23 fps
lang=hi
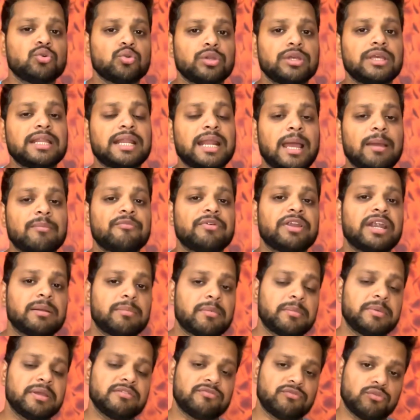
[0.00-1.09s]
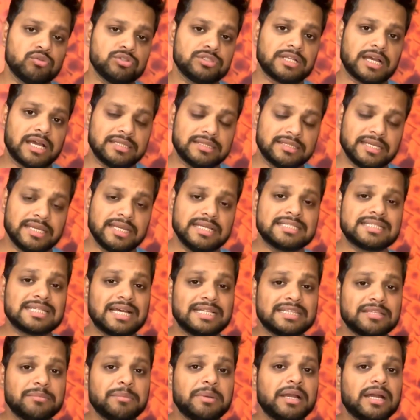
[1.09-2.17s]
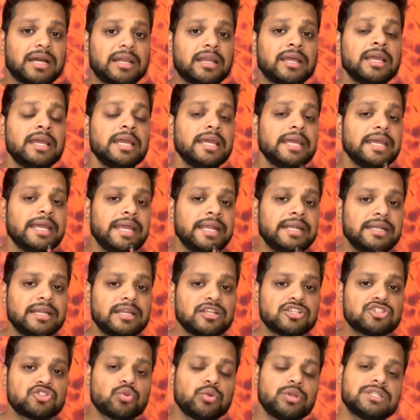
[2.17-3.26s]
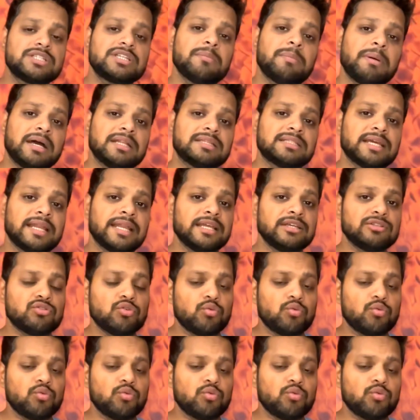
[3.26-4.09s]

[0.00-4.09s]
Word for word: दोनों ही रैम वेरियंट में में फोन आते हैं साथ ही में अगर इंटरनल स्टोरेज की बात करेंगे